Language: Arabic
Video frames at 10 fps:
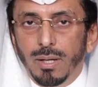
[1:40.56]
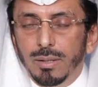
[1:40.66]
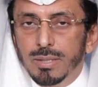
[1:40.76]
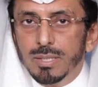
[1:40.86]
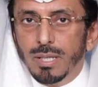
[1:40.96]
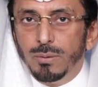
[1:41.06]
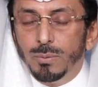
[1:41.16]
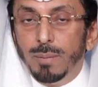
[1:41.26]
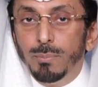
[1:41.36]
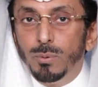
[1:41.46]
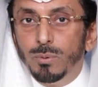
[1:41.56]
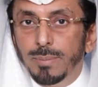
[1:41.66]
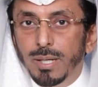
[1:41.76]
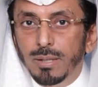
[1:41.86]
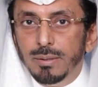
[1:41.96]
الإنسان يبذل
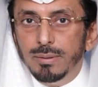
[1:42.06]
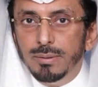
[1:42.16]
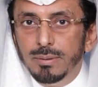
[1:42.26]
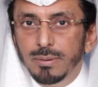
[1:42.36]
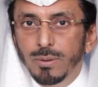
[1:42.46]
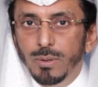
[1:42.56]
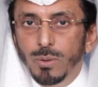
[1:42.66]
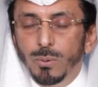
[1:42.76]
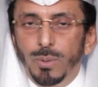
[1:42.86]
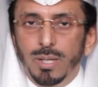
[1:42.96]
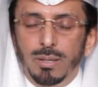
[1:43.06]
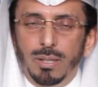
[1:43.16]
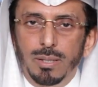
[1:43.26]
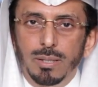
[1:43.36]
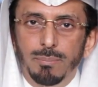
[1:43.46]
ماله
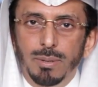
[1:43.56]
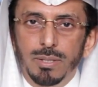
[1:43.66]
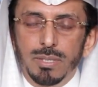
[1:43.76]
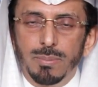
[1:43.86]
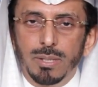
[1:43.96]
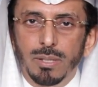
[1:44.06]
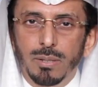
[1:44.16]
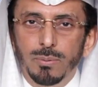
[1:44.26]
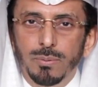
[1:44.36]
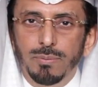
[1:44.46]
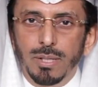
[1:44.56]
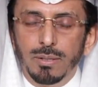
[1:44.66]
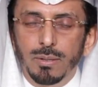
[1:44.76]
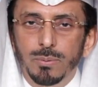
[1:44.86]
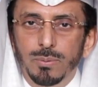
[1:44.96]
وكذلك بالنسبة له
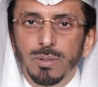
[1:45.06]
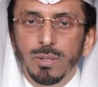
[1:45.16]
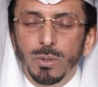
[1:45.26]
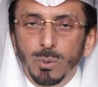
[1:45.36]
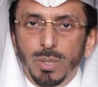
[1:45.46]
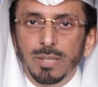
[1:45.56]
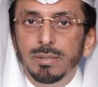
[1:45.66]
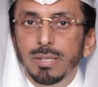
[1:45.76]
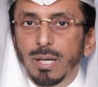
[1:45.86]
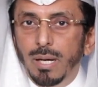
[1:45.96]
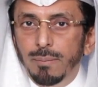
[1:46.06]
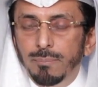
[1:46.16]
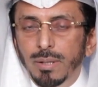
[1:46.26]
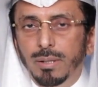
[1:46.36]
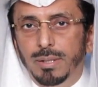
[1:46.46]
فإنه يؤدي
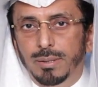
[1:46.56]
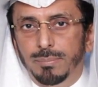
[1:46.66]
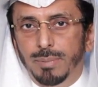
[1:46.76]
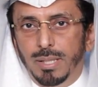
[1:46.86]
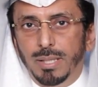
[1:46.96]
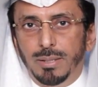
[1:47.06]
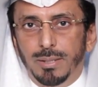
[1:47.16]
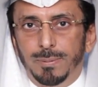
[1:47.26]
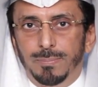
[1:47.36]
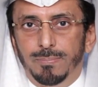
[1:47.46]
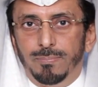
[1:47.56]
أعمال بدنية